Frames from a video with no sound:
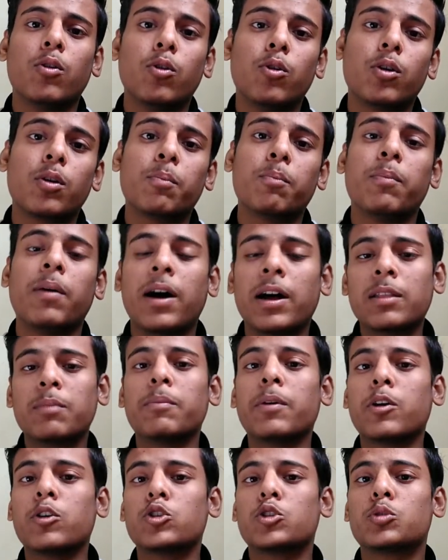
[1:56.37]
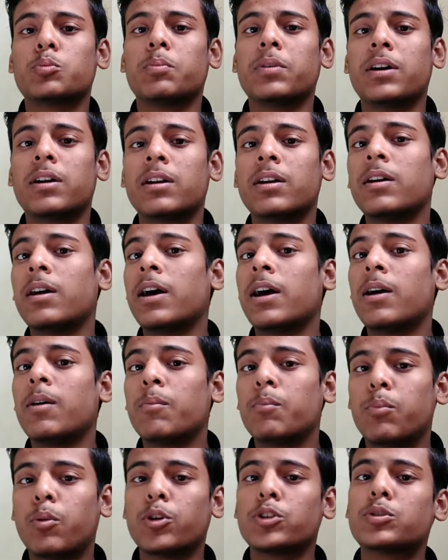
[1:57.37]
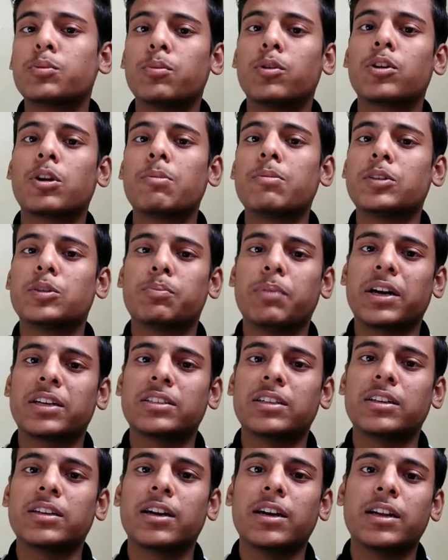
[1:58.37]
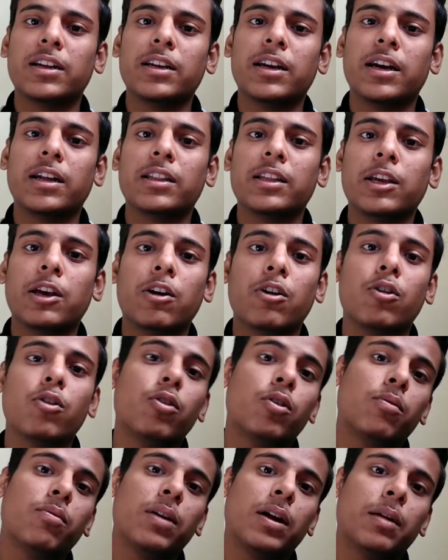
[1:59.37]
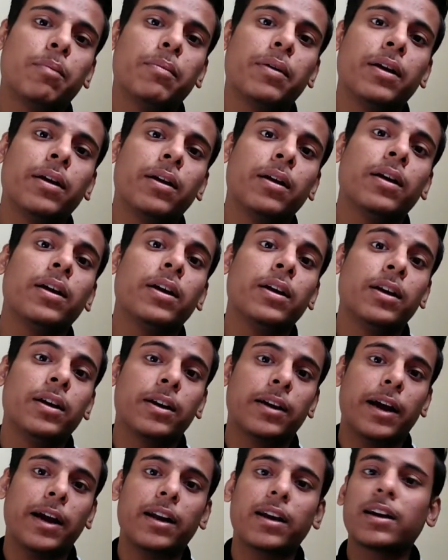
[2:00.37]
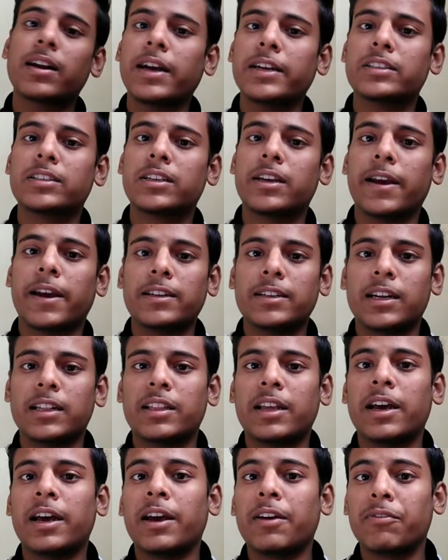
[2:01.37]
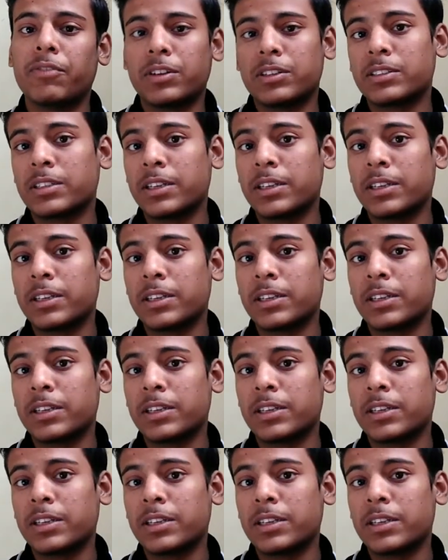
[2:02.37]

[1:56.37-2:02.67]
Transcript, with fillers: और बाद में उस पर पोस्टमार्टम इंस्पेक्शन करी जाती है और बाद में कैटेगराइज किया जाता है फिर